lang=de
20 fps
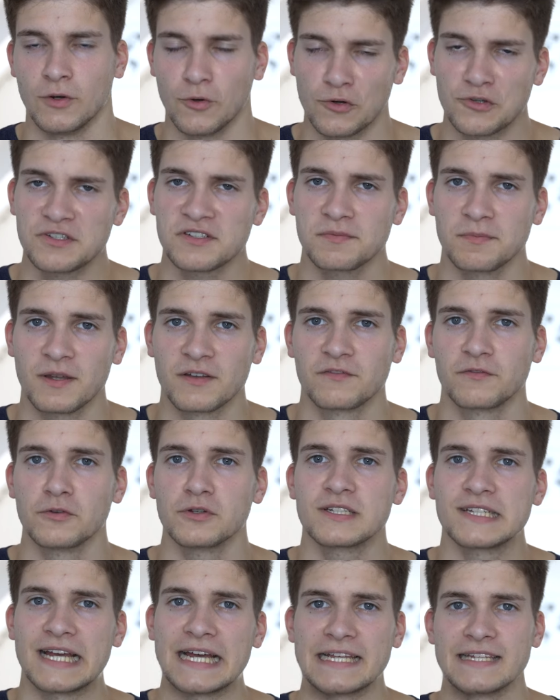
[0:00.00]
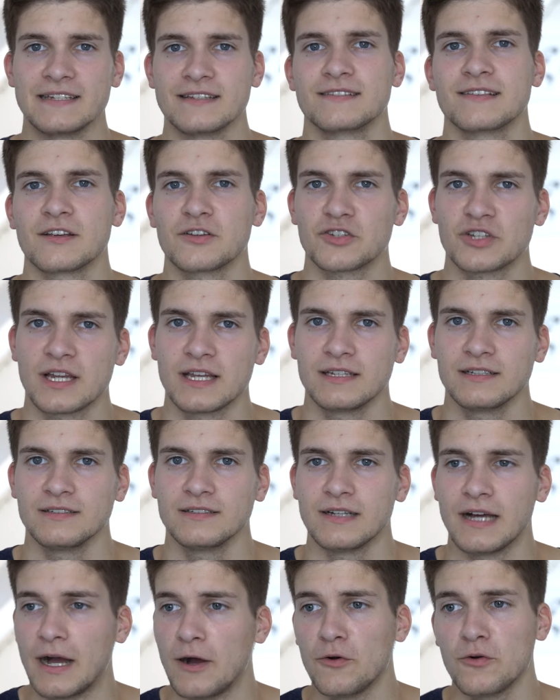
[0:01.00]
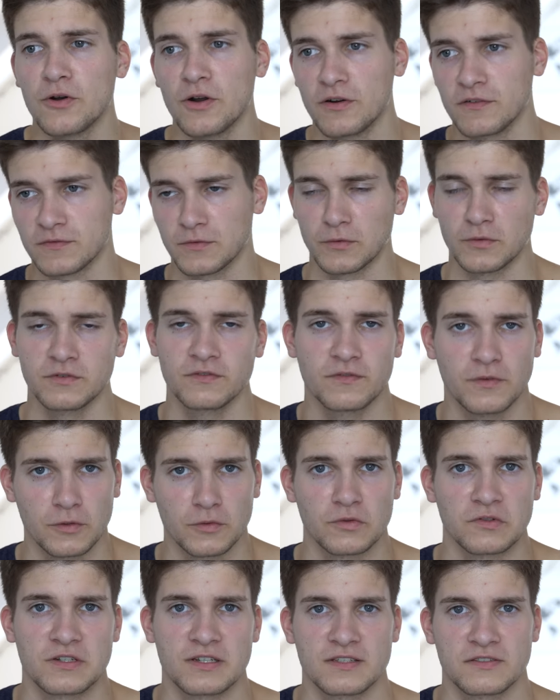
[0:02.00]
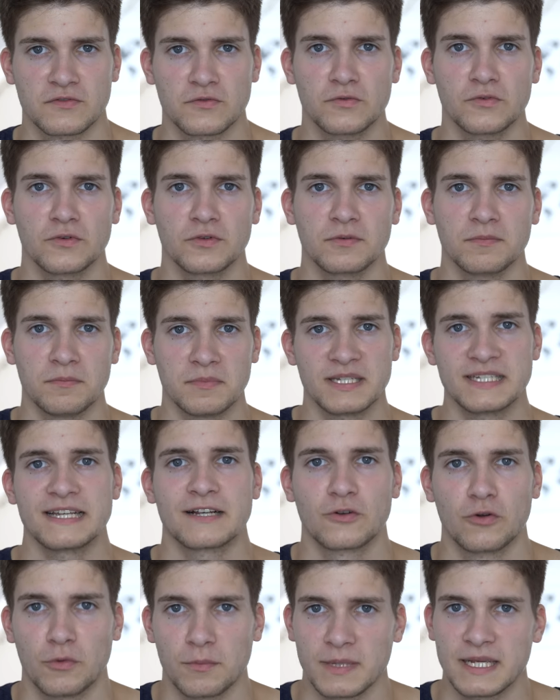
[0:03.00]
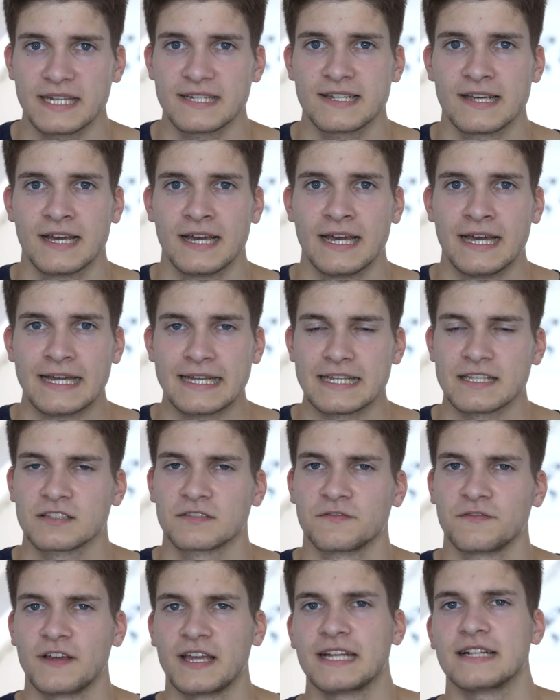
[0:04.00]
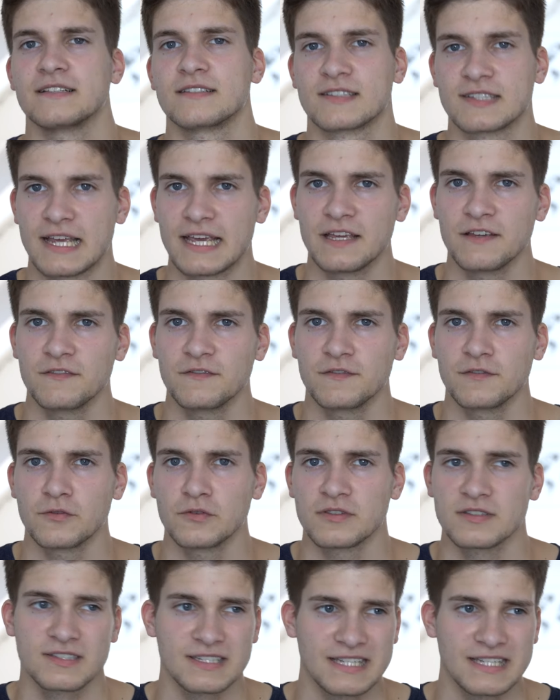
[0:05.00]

Und man führte an dieser Stelle auch aufgrund von Untersuchungen mit der Komet das Fail-Safe und